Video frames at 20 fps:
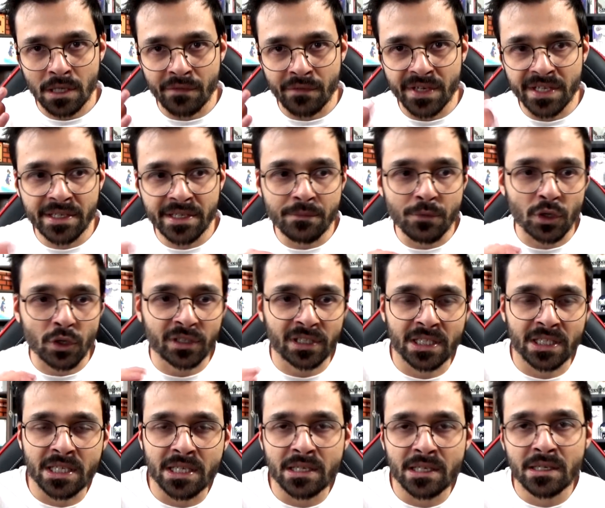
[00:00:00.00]
avec des
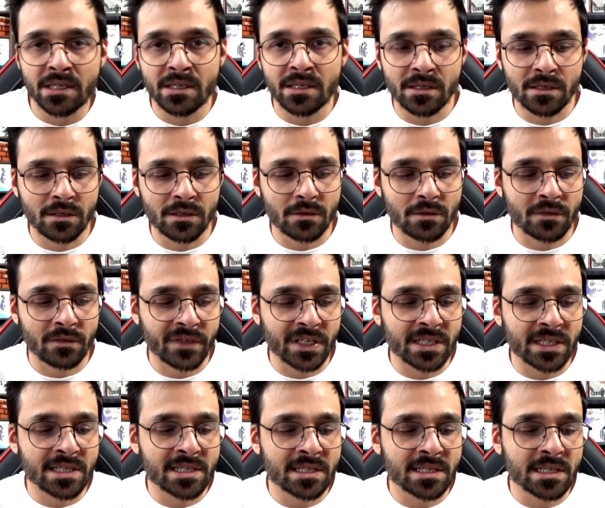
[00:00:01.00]
meurtriers, et, euh, avec
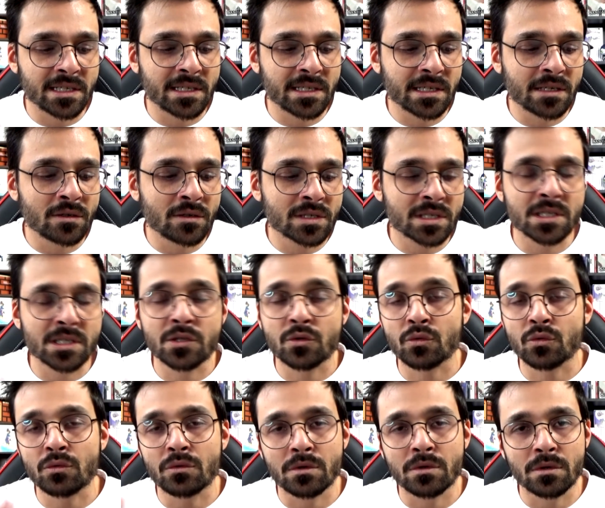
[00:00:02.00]
des, gosses qui
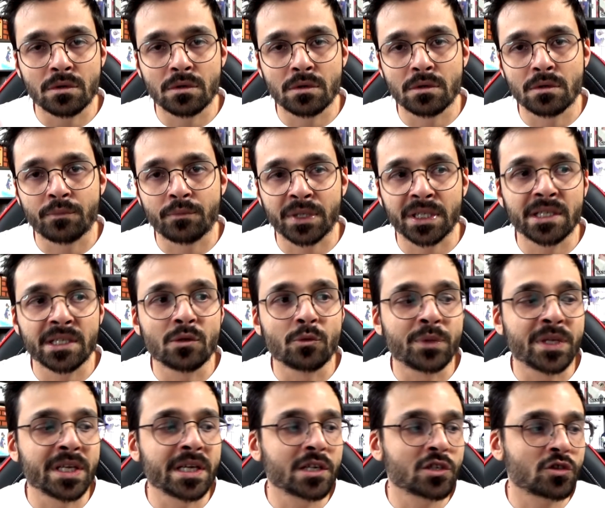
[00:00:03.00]
sont euh, pris au
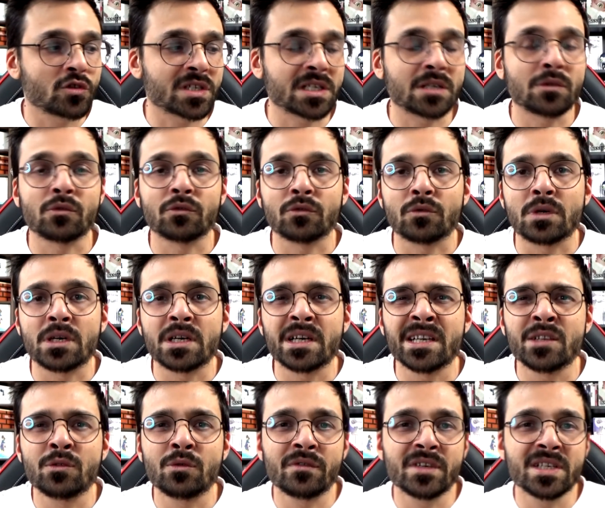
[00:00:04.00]
piège dans un
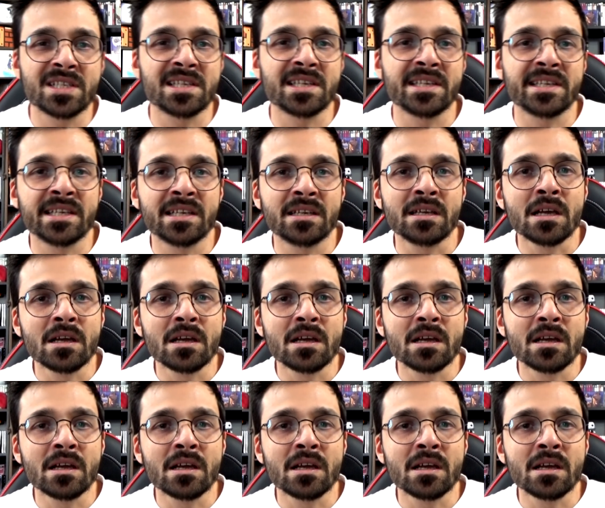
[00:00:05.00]
endroit, ils doivent essayer,